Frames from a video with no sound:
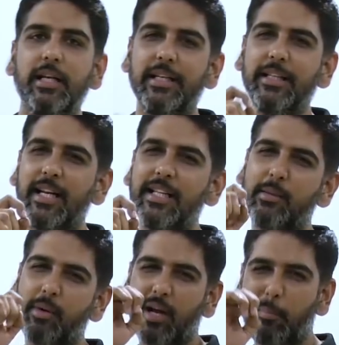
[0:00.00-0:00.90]
लीनियर
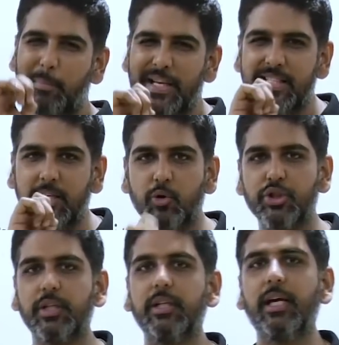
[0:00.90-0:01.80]
एलजेब्रा का बेसिक
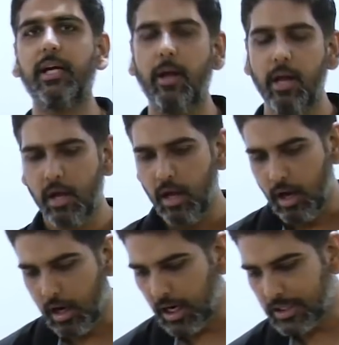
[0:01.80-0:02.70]
क्वेश्चन लिया
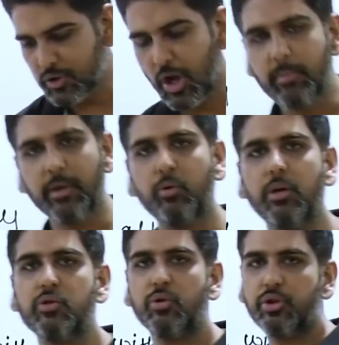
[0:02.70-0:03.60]
है सॉल्व मैं
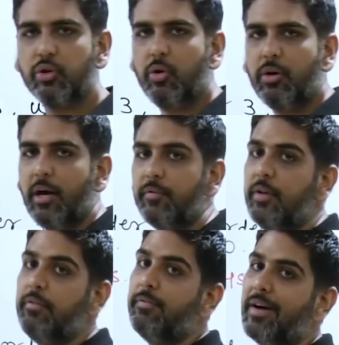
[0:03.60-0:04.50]
करूंगा इस क्वेश्चन को
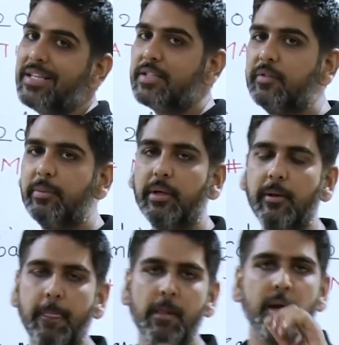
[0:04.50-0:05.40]
काफी फास्ट वे में
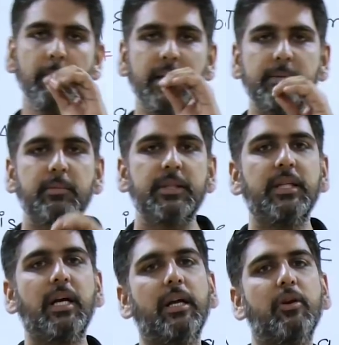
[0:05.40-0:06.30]
बट आप
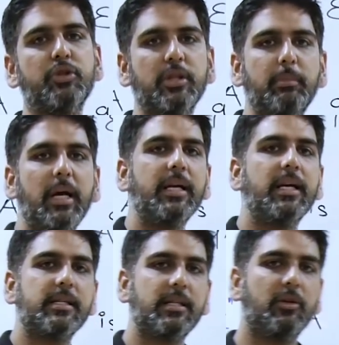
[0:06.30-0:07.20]
समझिएगा कि क्वेश्चन बड़ा ही
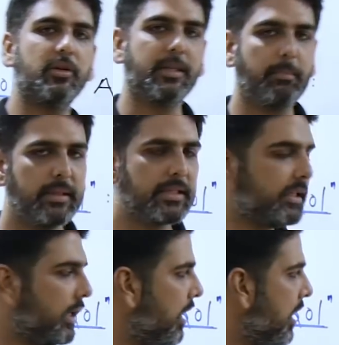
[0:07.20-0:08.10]
आसान और सिंपल सा
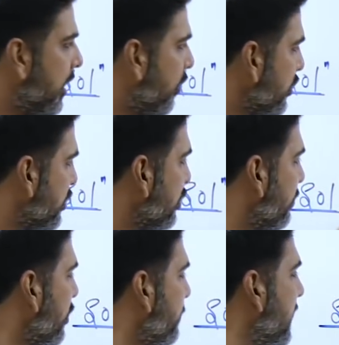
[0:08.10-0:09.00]
था क्वेश्चन जो
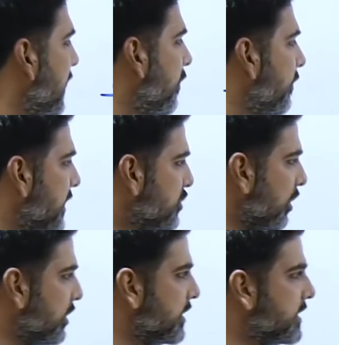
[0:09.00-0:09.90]
बोर्ड पर लिखा हुआ है
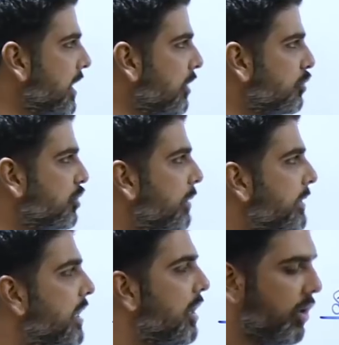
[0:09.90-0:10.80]
सॉल्यूशन स्टार्ट हो चुका है
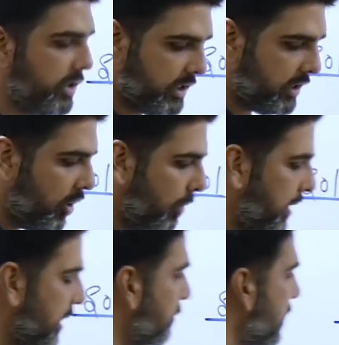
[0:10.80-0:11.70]
भैया और ये था
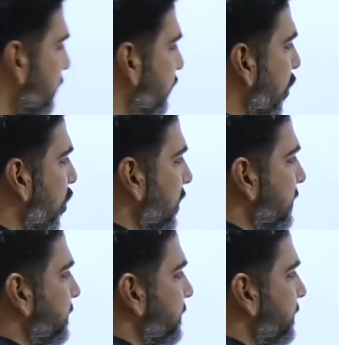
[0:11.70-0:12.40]
कॉम्बेट नंबर फोर